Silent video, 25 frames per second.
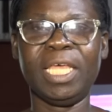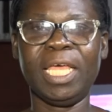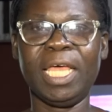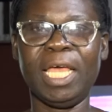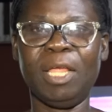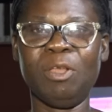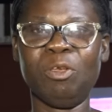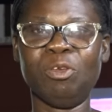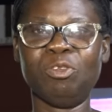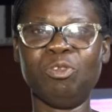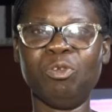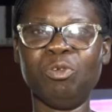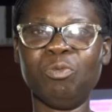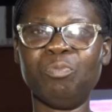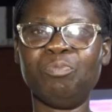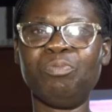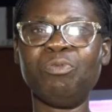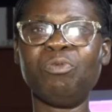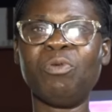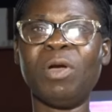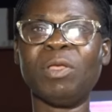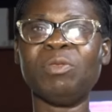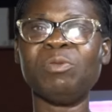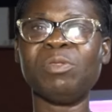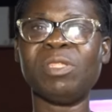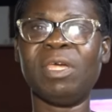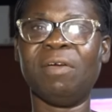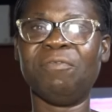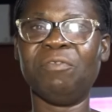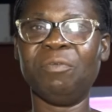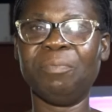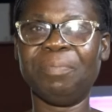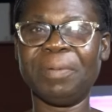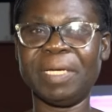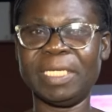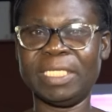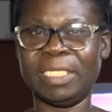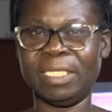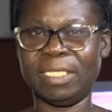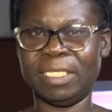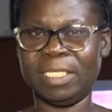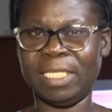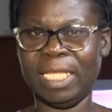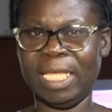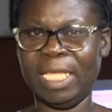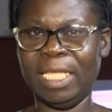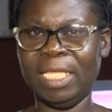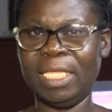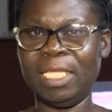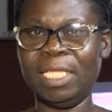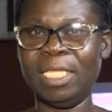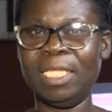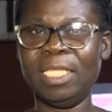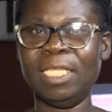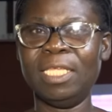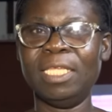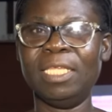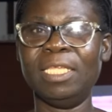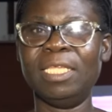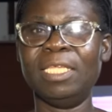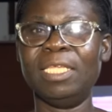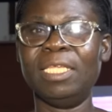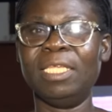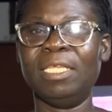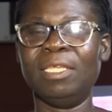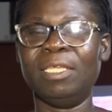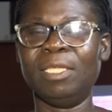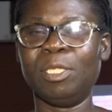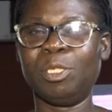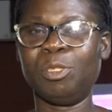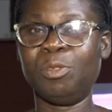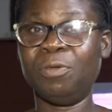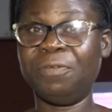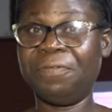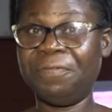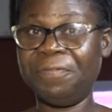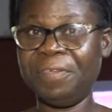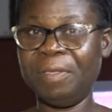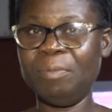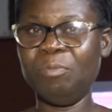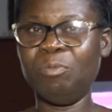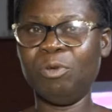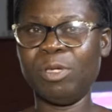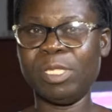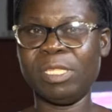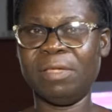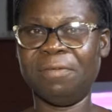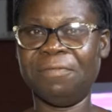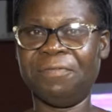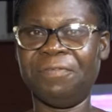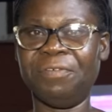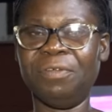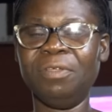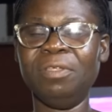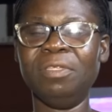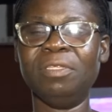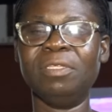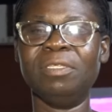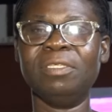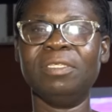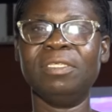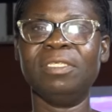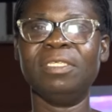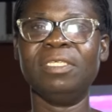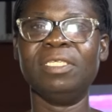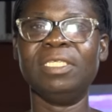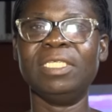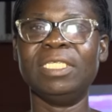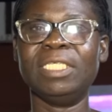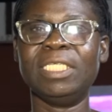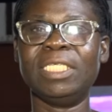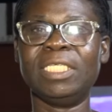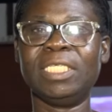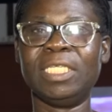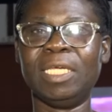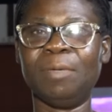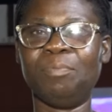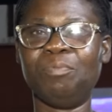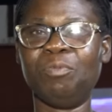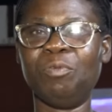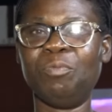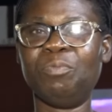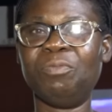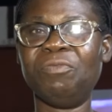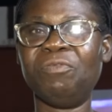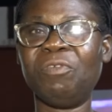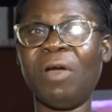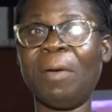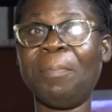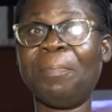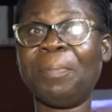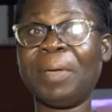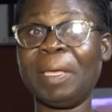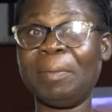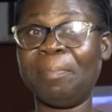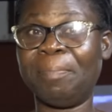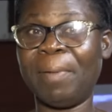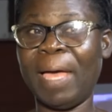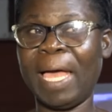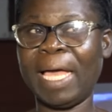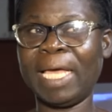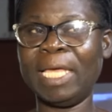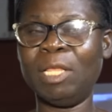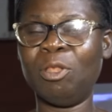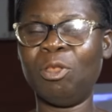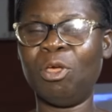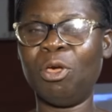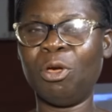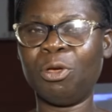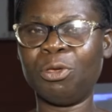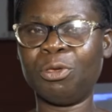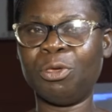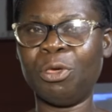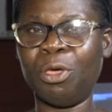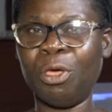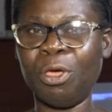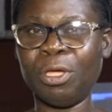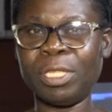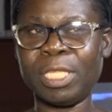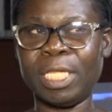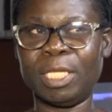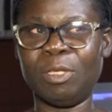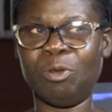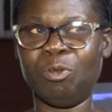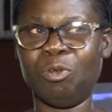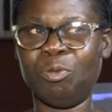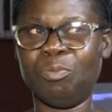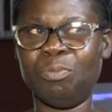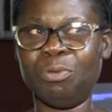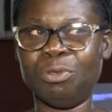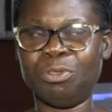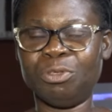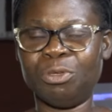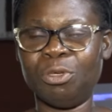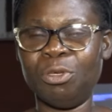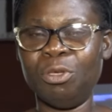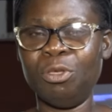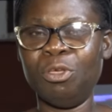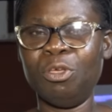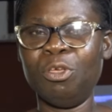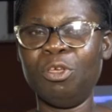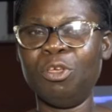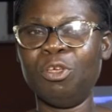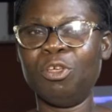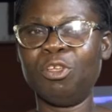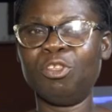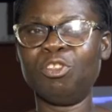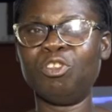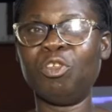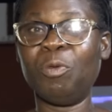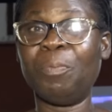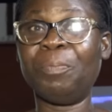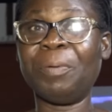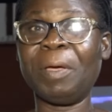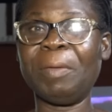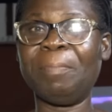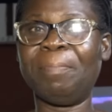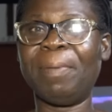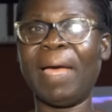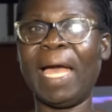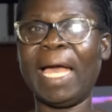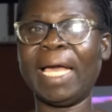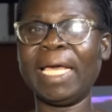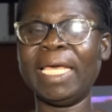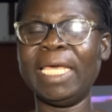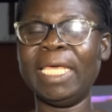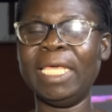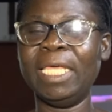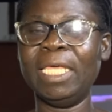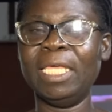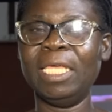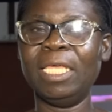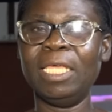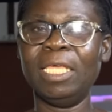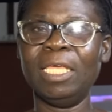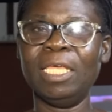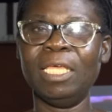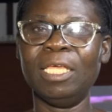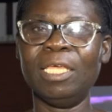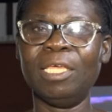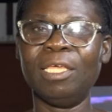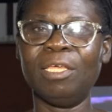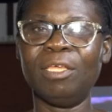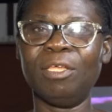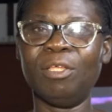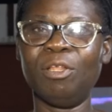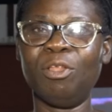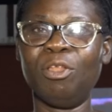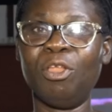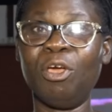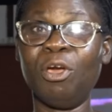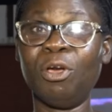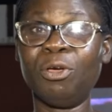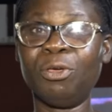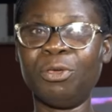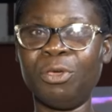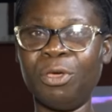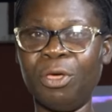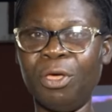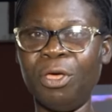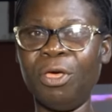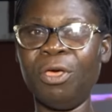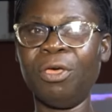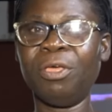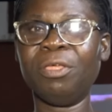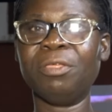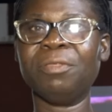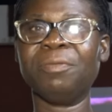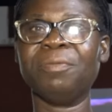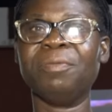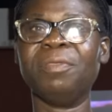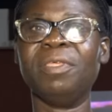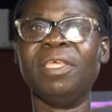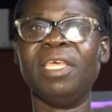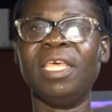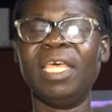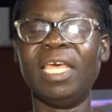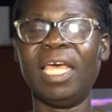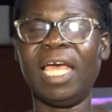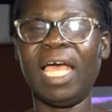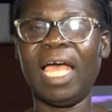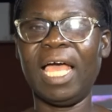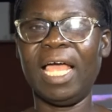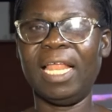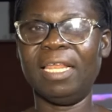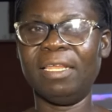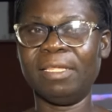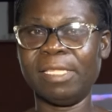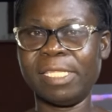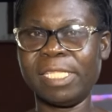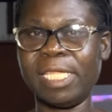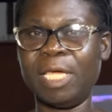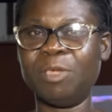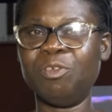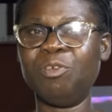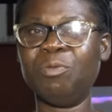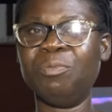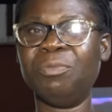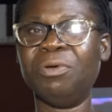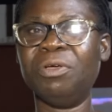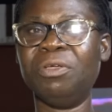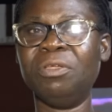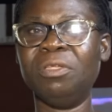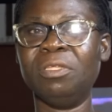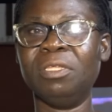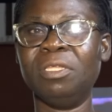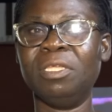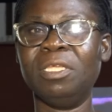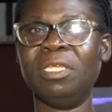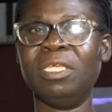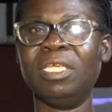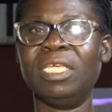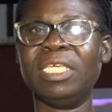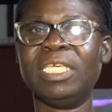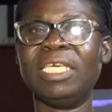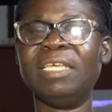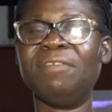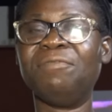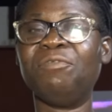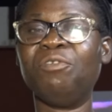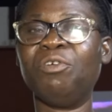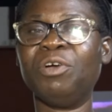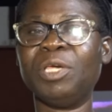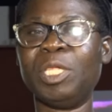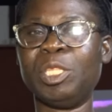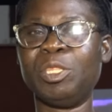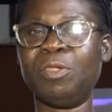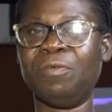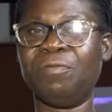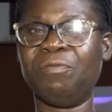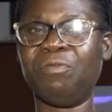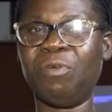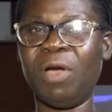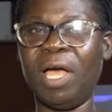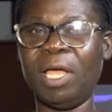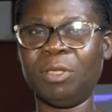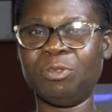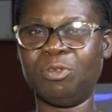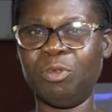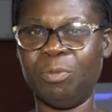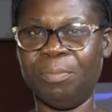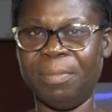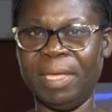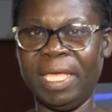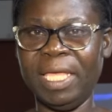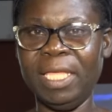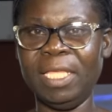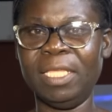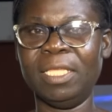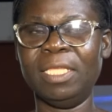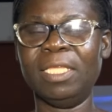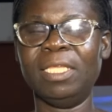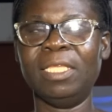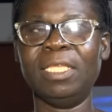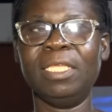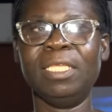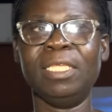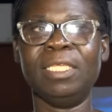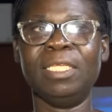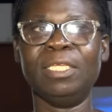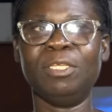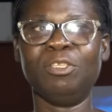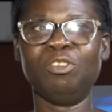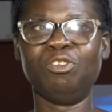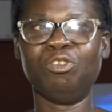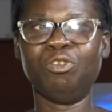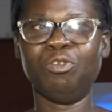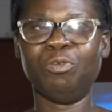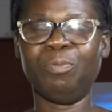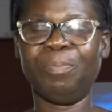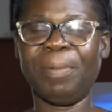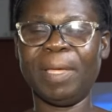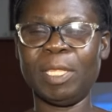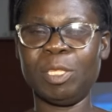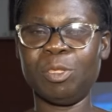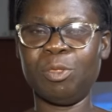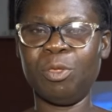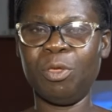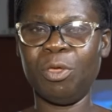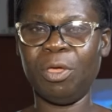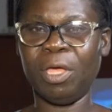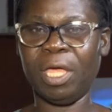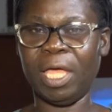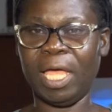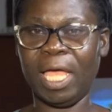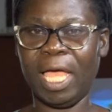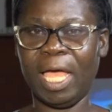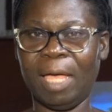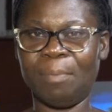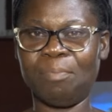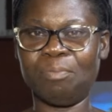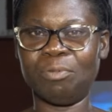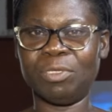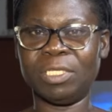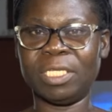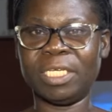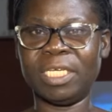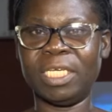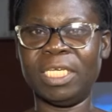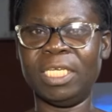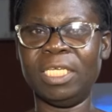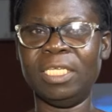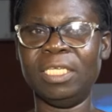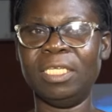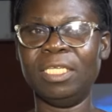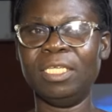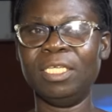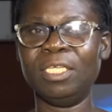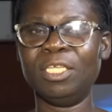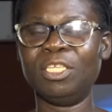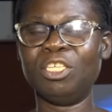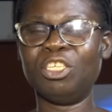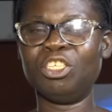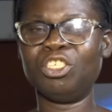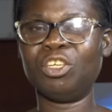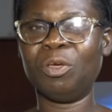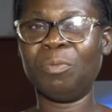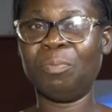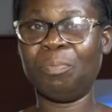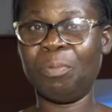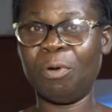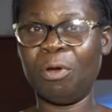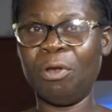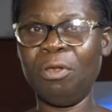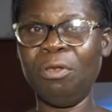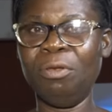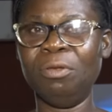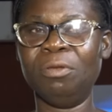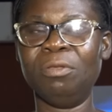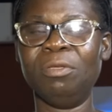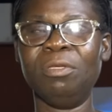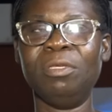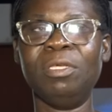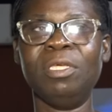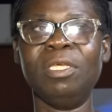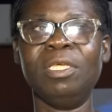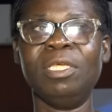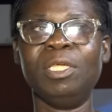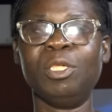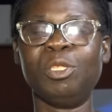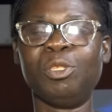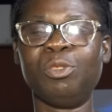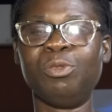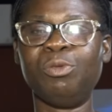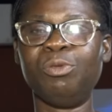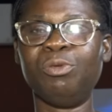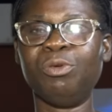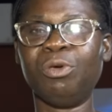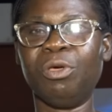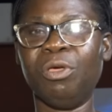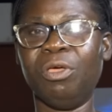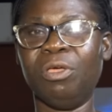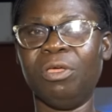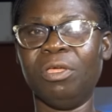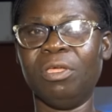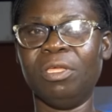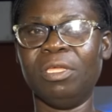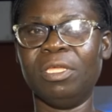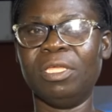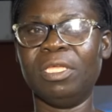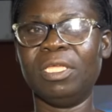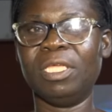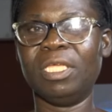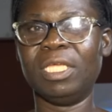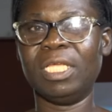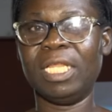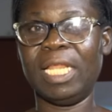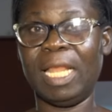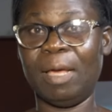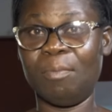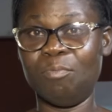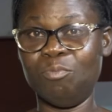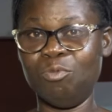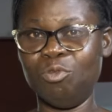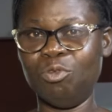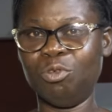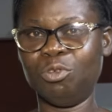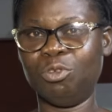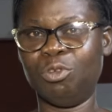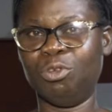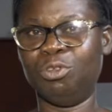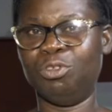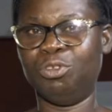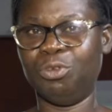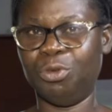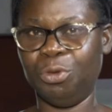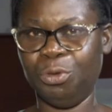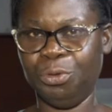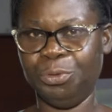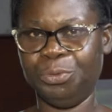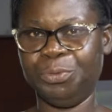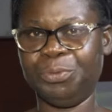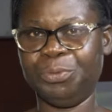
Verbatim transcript: Alors donc, pourquoi nous avons présenté ce film aux enfants C'est pour pouvoir préparer leur cœur, c'est dans le but de préparer leur cœur à l'enseignement qu'ils vont recevoir demain du pasteur apotrie Jean-Paul sur euh, l'amour de Dieu.